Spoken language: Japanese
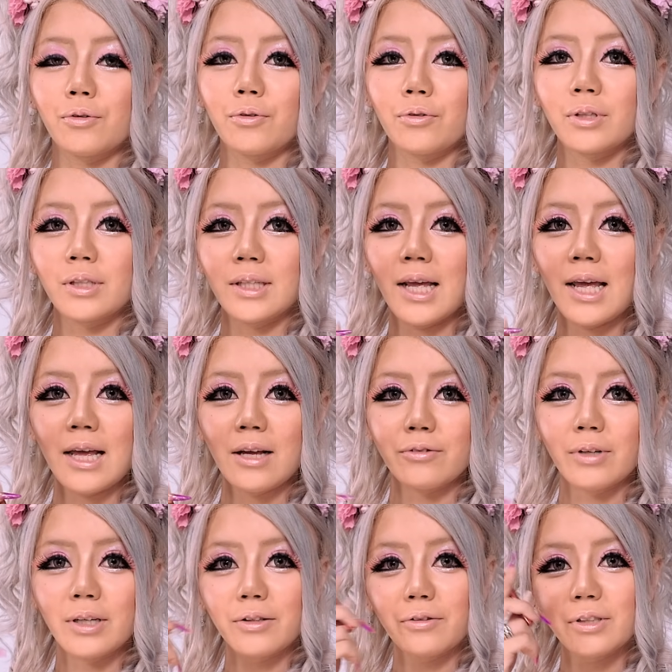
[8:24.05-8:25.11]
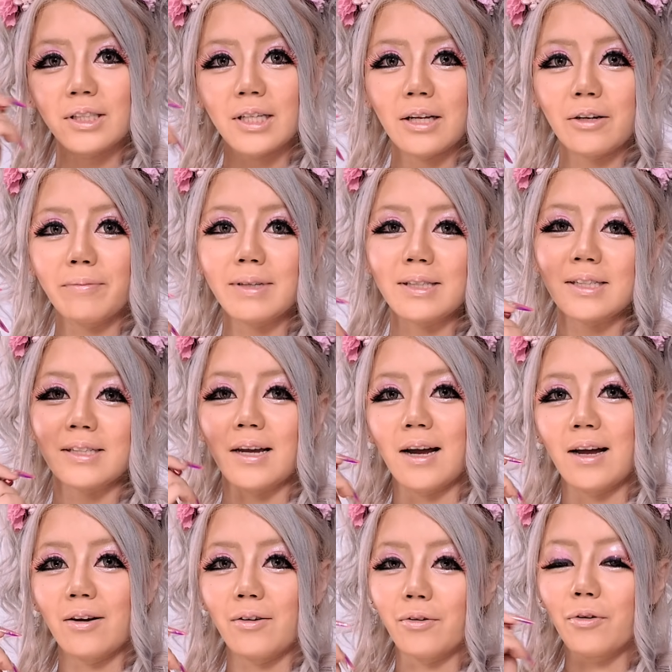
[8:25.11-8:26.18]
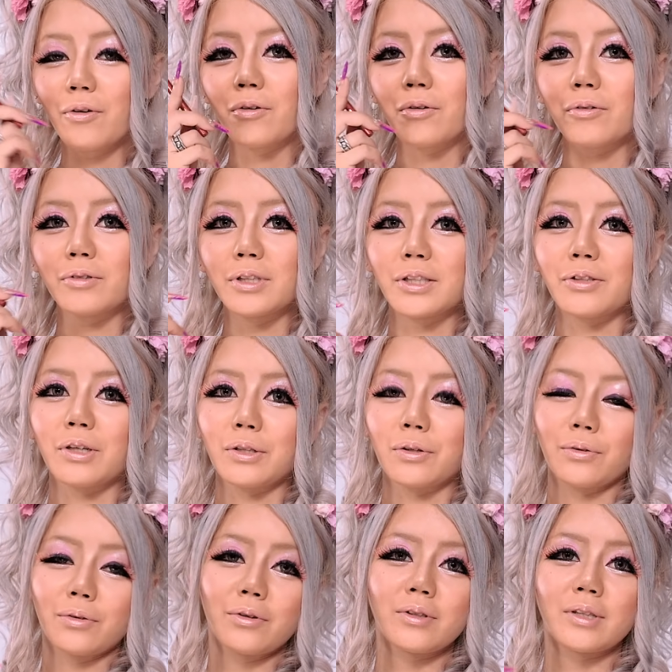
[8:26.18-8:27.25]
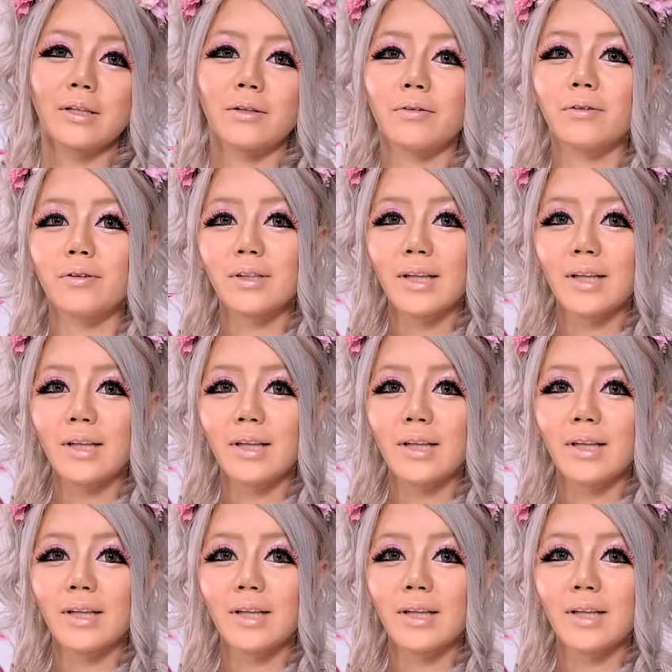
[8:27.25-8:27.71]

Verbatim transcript: そして上と下のまつげのコンディションが整ったとこ